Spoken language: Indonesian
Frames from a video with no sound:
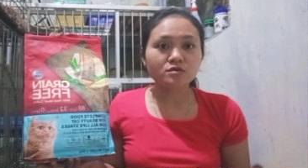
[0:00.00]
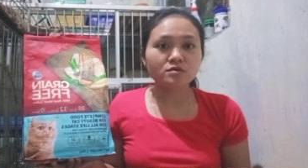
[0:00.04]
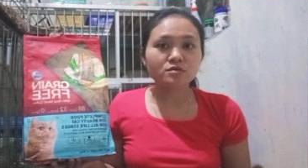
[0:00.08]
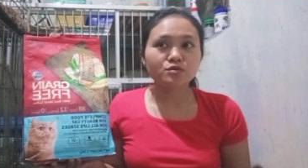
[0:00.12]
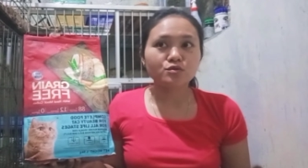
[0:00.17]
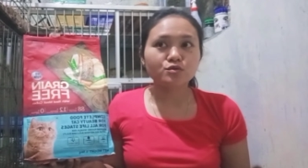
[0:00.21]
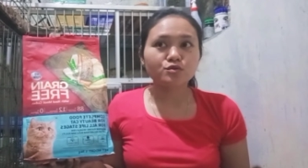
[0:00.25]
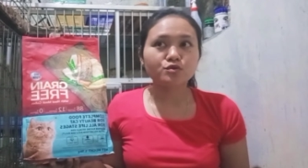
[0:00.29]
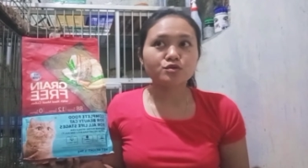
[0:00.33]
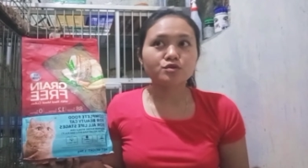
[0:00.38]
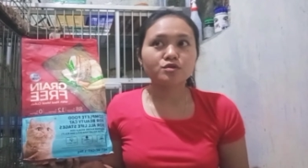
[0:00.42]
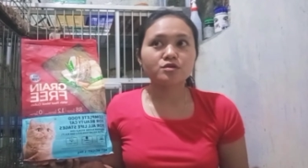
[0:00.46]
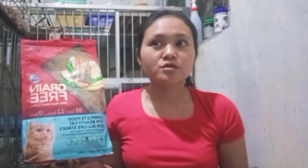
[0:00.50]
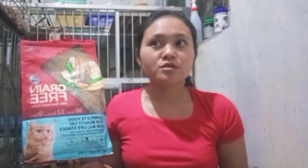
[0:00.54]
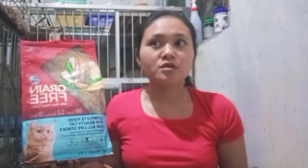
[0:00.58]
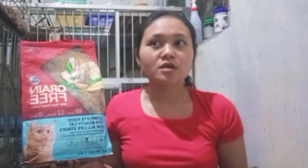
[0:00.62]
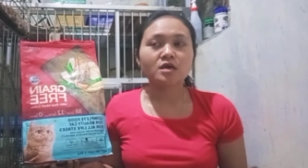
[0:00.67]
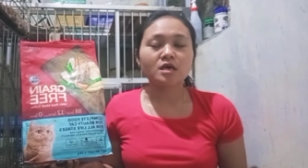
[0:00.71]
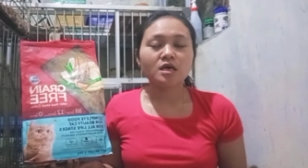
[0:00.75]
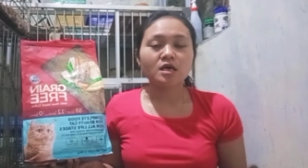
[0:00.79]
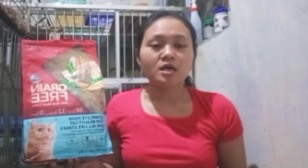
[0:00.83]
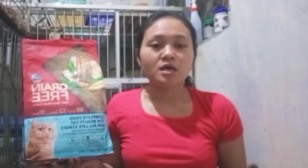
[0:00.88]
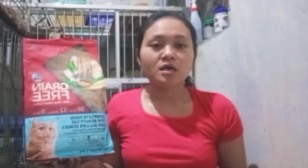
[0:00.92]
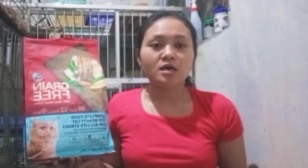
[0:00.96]
Terus
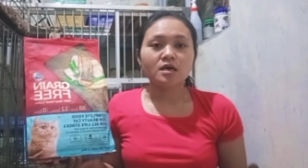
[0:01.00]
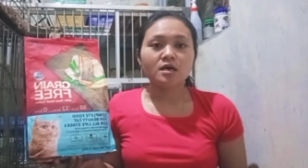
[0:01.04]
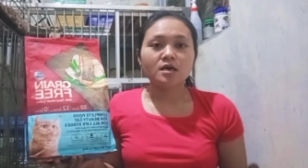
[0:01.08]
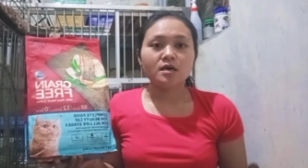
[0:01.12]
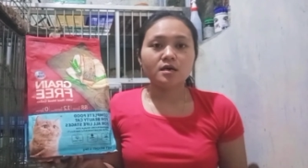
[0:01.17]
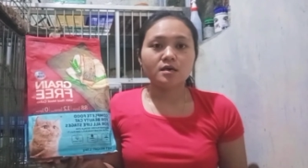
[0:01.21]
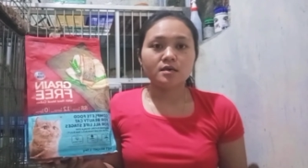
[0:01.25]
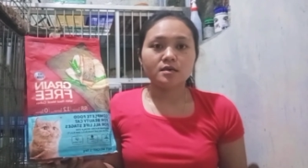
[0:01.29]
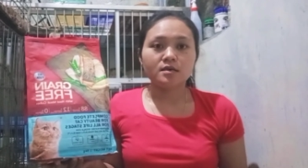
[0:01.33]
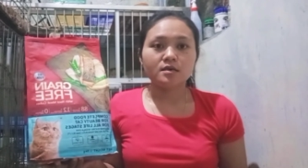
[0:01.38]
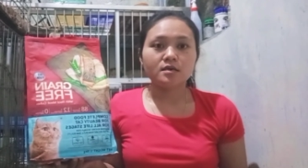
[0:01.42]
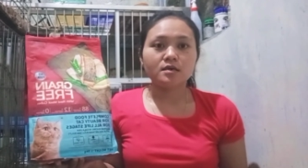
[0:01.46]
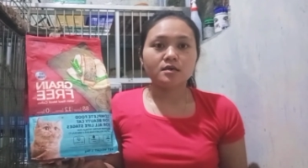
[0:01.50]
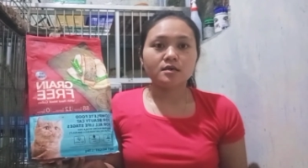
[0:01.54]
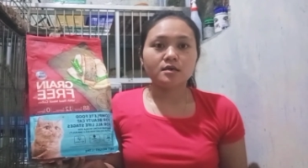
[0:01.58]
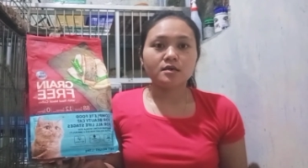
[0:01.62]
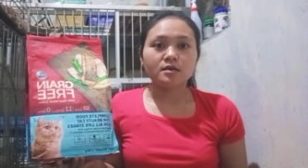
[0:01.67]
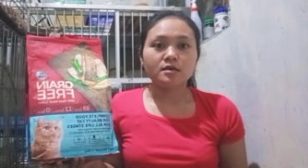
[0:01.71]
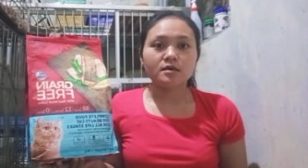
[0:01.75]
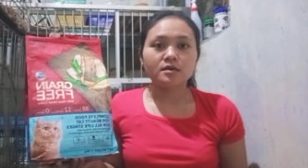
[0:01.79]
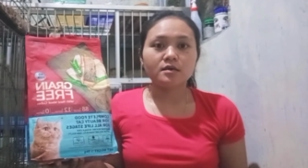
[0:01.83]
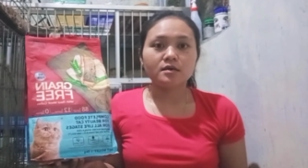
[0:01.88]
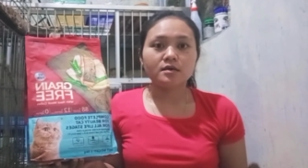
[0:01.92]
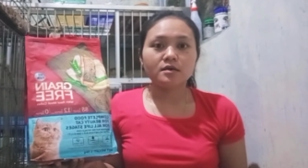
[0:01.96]

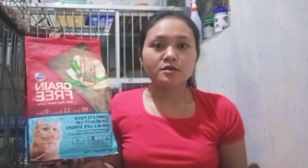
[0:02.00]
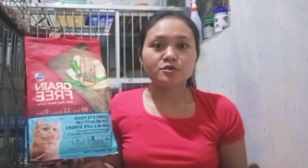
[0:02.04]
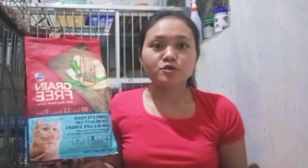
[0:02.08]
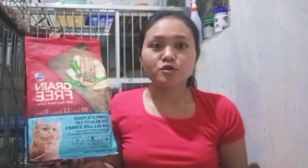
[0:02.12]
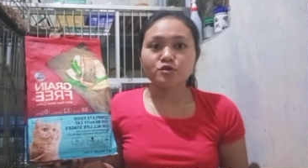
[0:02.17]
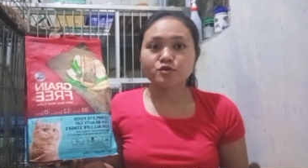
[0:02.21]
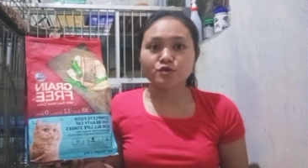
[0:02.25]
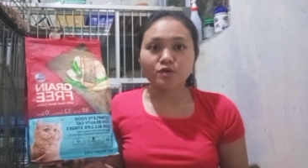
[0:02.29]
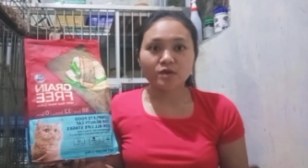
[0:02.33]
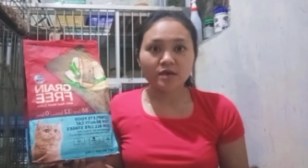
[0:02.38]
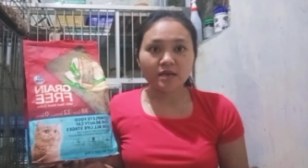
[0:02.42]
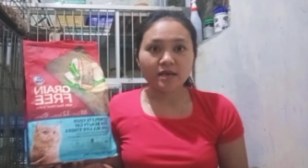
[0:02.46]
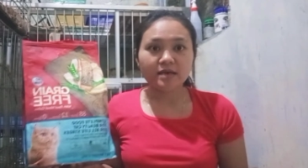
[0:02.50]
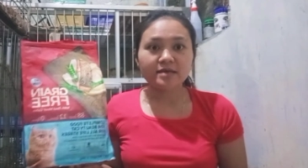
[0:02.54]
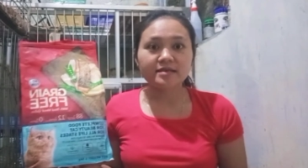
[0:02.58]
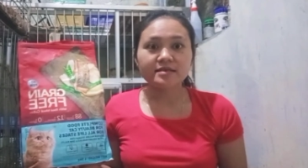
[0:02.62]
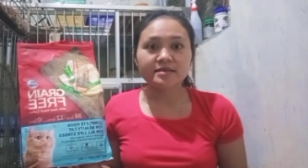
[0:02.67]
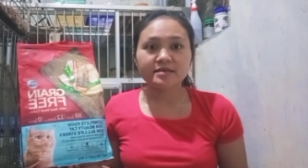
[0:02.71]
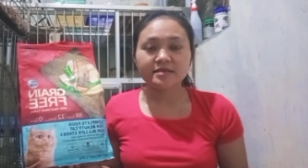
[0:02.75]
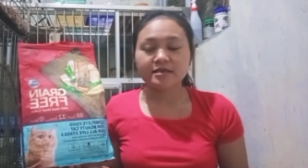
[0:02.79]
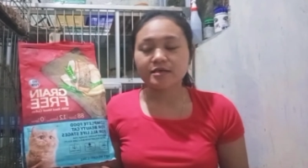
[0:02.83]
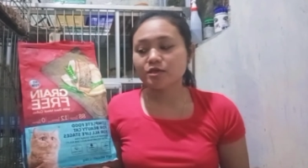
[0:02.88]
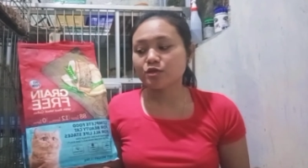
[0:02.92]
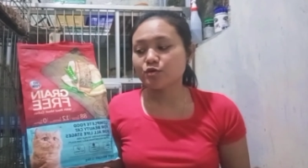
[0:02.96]
uh, cocok lah
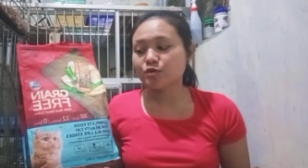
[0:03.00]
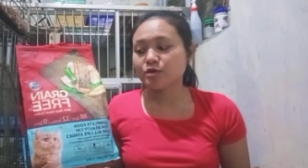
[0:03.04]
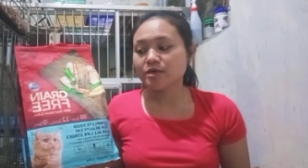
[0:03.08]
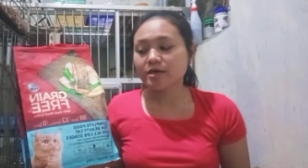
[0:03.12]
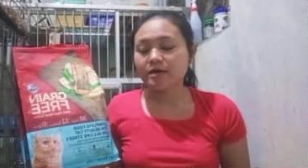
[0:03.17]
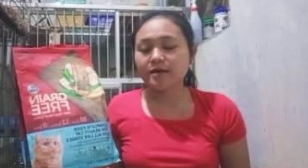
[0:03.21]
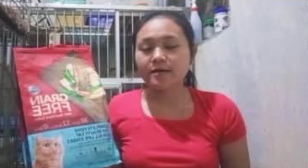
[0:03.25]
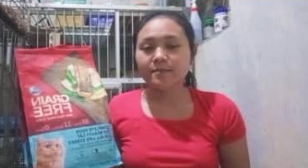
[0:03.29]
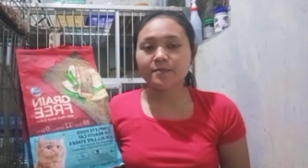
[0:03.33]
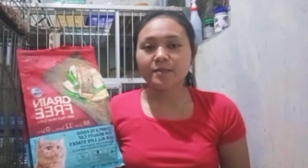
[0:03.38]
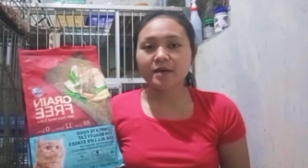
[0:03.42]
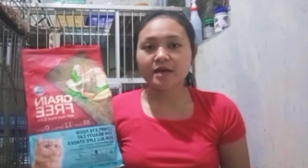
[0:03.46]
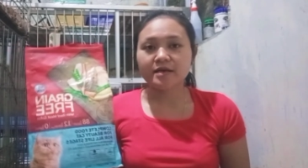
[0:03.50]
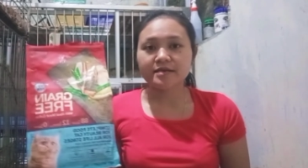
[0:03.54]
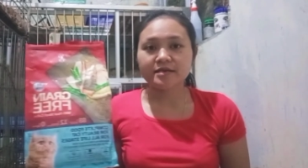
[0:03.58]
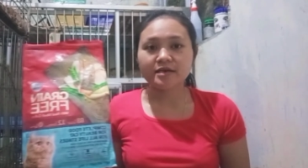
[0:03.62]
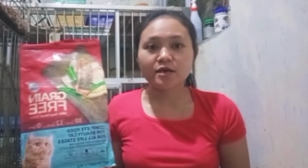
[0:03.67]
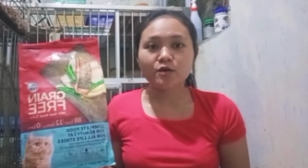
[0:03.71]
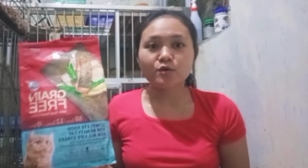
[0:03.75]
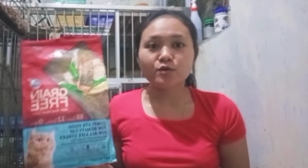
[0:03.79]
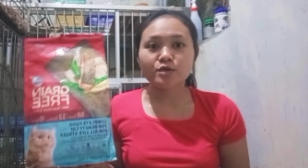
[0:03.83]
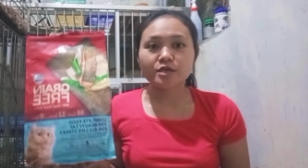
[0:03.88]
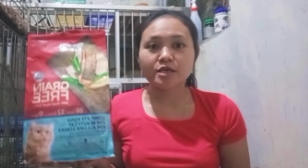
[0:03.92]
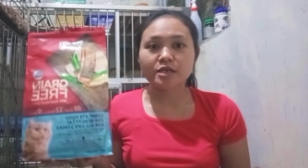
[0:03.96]
intinya gitu ya makanya
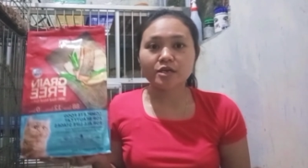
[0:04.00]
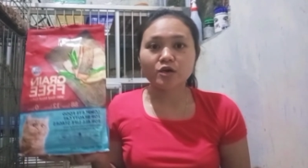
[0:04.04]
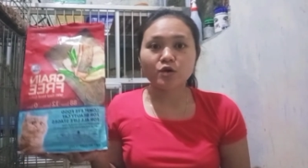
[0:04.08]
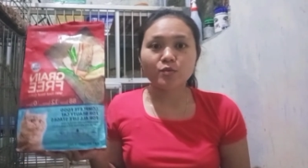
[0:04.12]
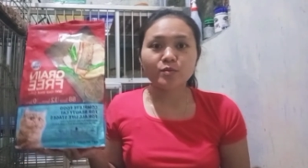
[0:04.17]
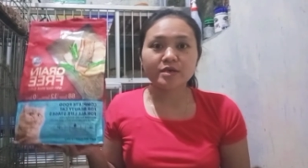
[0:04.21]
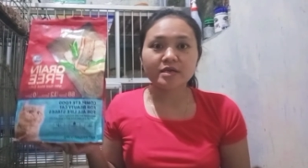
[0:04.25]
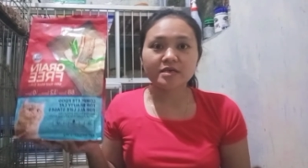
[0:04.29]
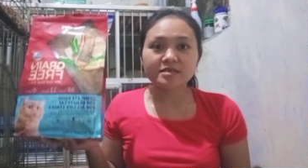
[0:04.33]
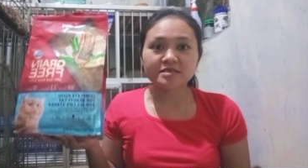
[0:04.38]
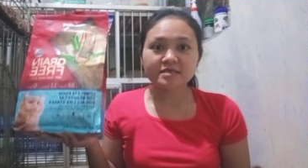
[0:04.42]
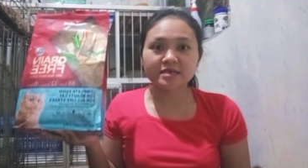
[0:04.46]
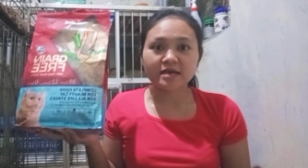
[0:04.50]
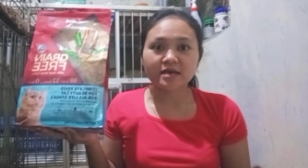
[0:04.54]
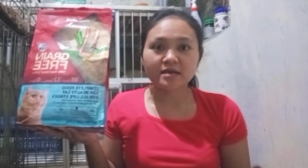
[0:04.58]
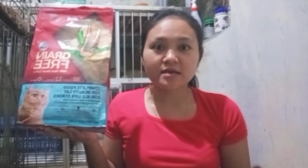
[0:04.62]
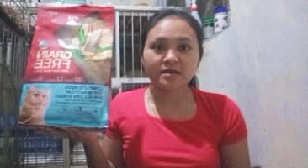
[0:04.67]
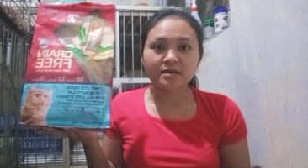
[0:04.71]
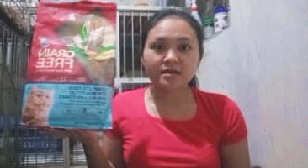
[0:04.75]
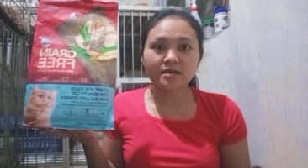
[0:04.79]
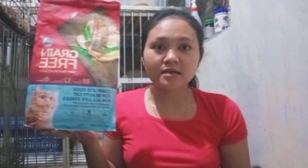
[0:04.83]
aku direkomendasikan